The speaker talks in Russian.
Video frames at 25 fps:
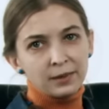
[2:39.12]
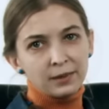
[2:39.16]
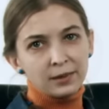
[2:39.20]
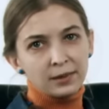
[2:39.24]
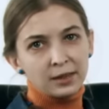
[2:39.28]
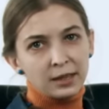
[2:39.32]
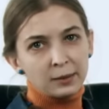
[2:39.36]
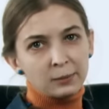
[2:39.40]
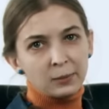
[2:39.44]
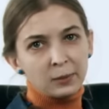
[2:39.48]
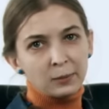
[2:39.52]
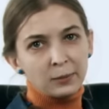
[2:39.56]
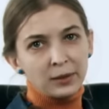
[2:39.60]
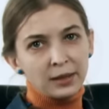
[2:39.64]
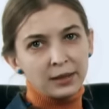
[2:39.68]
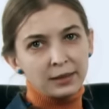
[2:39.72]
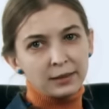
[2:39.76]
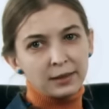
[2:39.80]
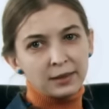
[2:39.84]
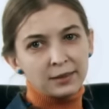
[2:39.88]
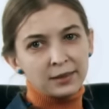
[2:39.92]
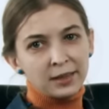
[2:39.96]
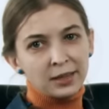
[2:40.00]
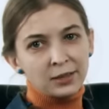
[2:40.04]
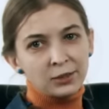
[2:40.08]
сами мы
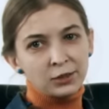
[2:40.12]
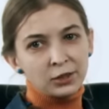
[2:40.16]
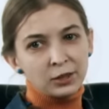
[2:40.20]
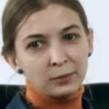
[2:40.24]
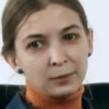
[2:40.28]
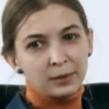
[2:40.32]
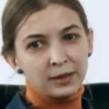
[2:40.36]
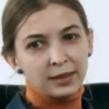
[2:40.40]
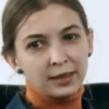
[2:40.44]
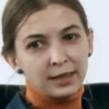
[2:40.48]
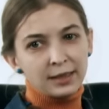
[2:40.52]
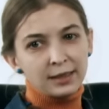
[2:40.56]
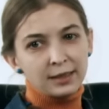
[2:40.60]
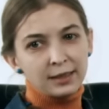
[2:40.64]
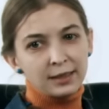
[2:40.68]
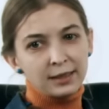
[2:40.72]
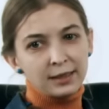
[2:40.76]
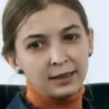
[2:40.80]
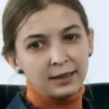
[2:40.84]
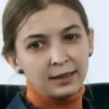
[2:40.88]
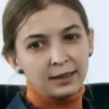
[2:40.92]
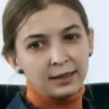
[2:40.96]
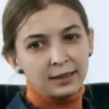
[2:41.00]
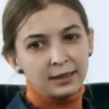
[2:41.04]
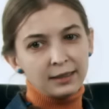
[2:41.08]
недостаточно богаты
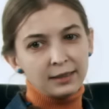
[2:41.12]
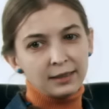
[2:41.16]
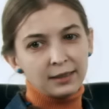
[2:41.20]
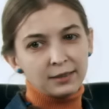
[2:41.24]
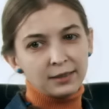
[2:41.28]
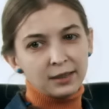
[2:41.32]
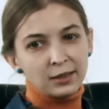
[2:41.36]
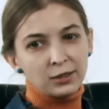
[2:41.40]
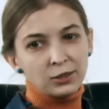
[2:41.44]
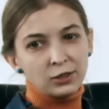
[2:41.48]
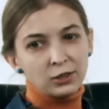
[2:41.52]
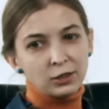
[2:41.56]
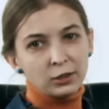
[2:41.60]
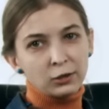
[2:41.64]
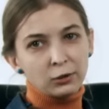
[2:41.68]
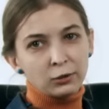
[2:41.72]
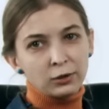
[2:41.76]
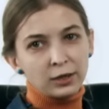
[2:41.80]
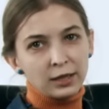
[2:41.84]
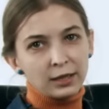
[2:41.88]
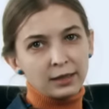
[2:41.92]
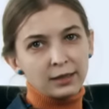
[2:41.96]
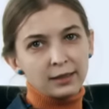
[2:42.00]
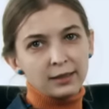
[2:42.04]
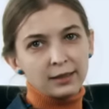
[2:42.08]
и недостаточно
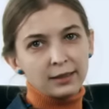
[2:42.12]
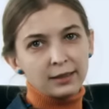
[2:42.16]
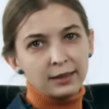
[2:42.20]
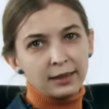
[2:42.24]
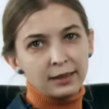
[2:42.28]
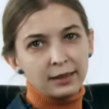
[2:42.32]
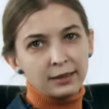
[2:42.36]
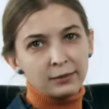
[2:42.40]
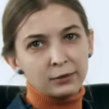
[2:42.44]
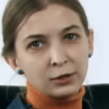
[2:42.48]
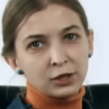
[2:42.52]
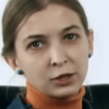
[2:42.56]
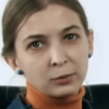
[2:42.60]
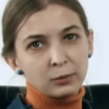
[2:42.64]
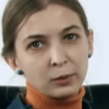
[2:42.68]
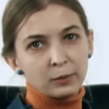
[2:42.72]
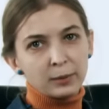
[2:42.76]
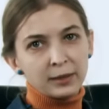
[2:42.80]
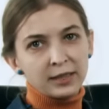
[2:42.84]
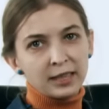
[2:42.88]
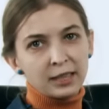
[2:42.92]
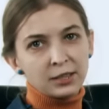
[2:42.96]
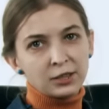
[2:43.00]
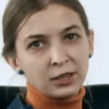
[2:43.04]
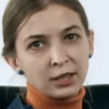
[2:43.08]
круты для того, чтобы
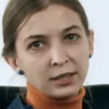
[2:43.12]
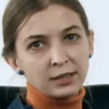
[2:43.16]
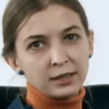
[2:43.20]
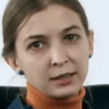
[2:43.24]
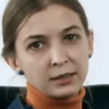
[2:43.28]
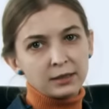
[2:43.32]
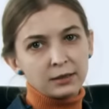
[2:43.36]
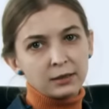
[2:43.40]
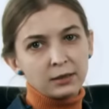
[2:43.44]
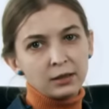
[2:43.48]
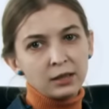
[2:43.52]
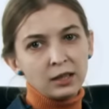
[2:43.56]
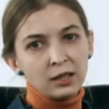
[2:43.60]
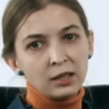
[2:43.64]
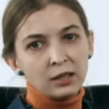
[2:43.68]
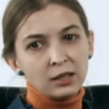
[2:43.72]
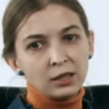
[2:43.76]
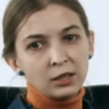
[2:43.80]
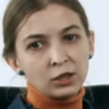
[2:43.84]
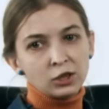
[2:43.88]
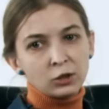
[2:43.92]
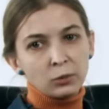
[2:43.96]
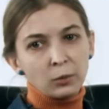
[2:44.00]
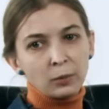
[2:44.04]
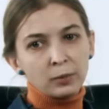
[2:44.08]
продолжать, э,
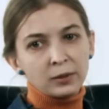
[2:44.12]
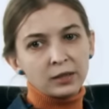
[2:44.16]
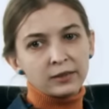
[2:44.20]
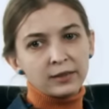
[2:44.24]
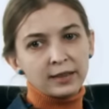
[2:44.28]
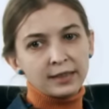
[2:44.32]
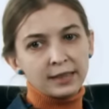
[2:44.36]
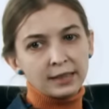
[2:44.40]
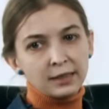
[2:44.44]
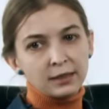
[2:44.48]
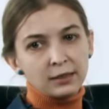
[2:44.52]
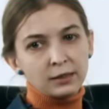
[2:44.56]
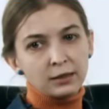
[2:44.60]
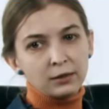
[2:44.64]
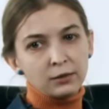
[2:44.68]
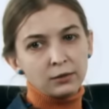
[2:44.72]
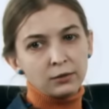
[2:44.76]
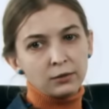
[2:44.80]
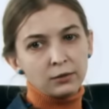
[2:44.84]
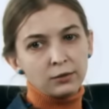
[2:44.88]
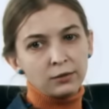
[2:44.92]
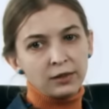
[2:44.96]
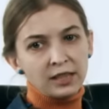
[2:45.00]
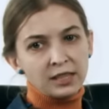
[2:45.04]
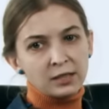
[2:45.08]
чтобы подхватить э,
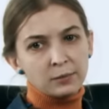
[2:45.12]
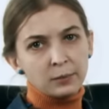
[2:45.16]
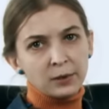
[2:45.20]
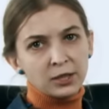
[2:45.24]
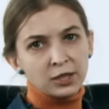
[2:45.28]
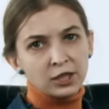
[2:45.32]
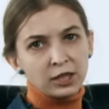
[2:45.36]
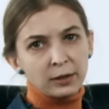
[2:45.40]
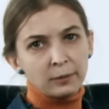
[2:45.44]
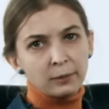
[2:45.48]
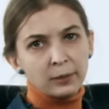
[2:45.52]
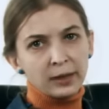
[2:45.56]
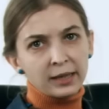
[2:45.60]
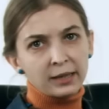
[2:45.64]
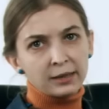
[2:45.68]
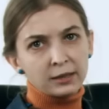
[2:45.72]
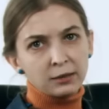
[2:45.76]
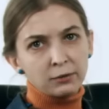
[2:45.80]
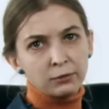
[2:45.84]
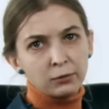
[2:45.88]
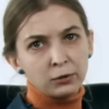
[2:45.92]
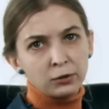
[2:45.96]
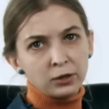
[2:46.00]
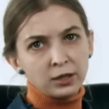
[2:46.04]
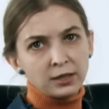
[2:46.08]
весь масштаб
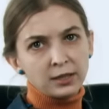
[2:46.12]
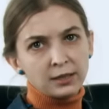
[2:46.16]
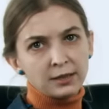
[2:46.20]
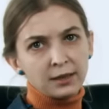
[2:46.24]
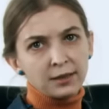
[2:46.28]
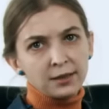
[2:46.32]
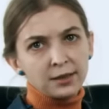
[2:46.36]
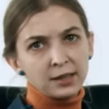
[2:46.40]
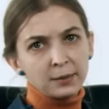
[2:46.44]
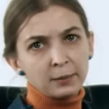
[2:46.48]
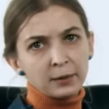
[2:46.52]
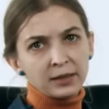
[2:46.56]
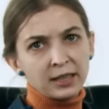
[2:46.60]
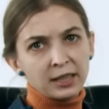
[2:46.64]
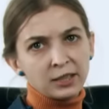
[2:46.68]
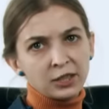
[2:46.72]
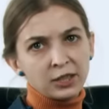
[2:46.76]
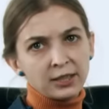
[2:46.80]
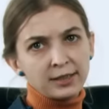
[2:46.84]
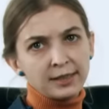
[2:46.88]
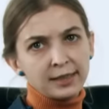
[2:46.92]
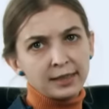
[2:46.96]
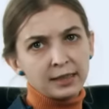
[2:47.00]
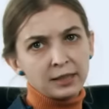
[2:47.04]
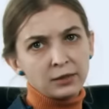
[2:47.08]
проектов фонда «Династия»,
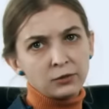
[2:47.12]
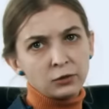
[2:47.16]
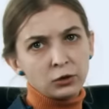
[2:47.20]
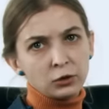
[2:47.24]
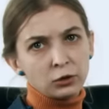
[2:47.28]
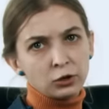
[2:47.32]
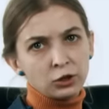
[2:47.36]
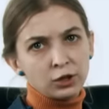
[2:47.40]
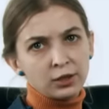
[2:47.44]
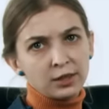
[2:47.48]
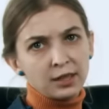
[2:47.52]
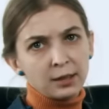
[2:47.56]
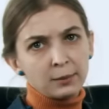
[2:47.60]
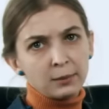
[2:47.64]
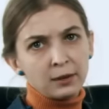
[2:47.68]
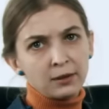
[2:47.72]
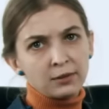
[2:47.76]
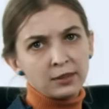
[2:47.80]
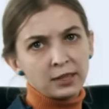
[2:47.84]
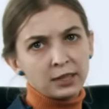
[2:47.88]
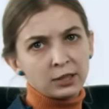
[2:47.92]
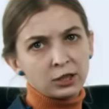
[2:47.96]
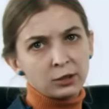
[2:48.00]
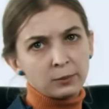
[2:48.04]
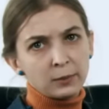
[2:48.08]
продолжать делать все то же самое в
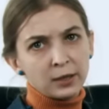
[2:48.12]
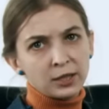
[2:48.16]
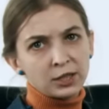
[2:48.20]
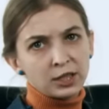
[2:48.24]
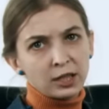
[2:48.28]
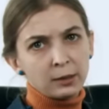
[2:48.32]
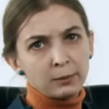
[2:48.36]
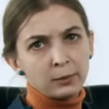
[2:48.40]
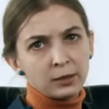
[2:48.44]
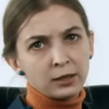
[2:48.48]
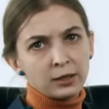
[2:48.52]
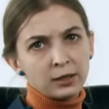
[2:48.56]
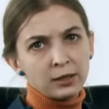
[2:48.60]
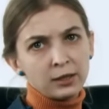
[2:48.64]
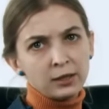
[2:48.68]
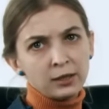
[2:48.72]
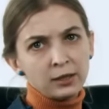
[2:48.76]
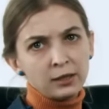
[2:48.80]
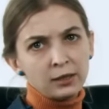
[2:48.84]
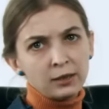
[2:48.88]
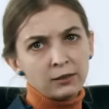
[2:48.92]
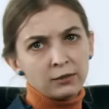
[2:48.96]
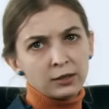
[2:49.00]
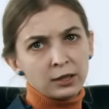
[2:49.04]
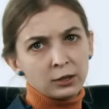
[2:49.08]
тех же масштабах,
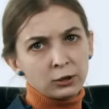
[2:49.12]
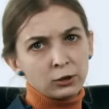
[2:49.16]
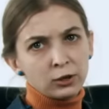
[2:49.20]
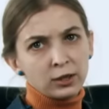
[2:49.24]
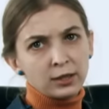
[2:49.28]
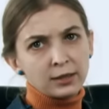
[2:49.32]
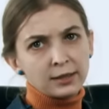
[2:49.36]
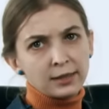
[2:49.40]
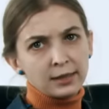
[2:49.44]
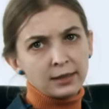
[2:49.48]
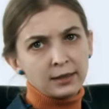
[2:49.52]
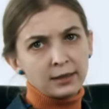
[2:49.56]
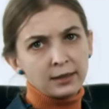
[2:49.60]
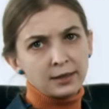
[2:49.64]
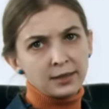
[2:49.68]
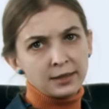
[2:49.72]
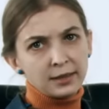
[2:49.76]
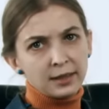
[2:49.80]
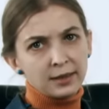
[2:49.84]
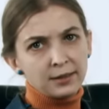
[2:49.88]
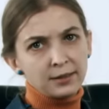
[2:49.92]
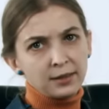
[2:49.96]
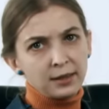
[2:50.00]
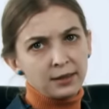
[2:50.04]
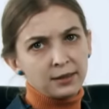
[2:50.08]
в которых делала
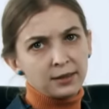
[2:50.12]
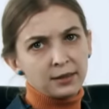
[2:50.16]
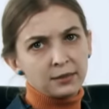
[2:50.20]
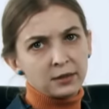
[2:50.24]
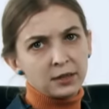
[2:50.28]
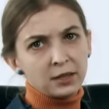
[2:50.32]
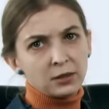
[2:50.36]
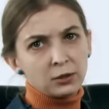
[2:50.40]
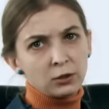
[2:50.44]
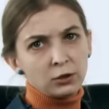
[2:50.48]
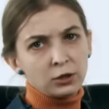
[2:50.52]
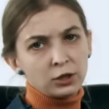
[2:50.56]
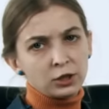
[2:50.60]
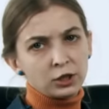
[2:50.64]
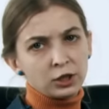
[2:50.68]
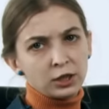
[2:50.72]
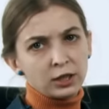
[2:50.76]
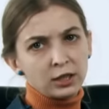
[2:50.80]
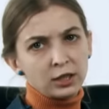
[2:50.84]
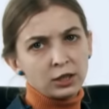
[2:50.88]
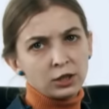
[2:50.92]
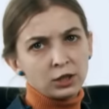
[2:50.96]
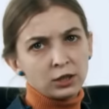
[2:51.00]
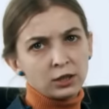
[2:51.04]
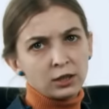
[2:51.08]
«Династия», издавать столько же
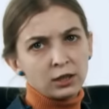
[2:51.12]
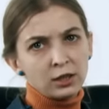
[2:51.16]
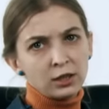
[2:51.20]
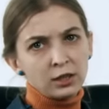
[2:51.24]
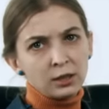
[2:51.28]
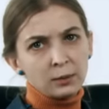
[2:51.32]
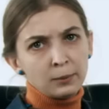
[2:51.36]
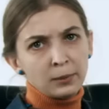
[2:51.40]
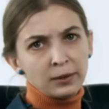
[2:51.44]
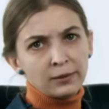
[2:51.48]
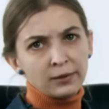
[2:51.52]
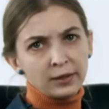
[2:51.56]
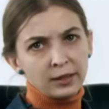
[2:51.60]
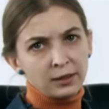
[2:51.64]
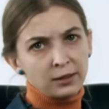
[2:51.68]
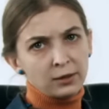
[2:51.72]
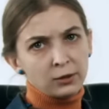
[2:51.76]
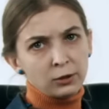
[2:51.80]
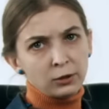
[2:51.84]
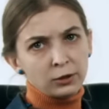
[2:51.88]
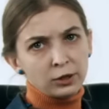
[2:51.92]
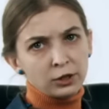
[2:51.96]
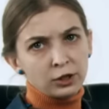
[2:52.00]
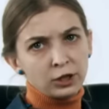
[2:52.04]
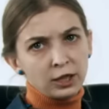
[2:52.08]
книжек, проводить
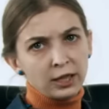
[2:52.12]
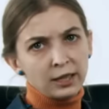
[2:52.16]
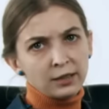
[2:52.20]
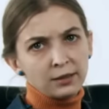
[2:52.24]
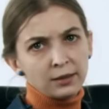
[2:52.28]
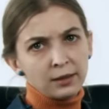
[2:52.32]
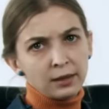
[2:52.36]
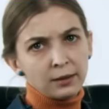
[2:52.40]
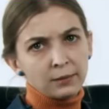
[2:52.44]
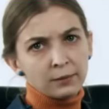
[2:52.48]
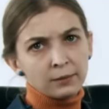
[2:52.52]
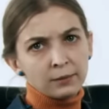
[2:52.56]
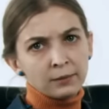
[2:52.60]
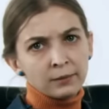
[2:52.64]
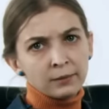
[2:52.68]
столько же лекций.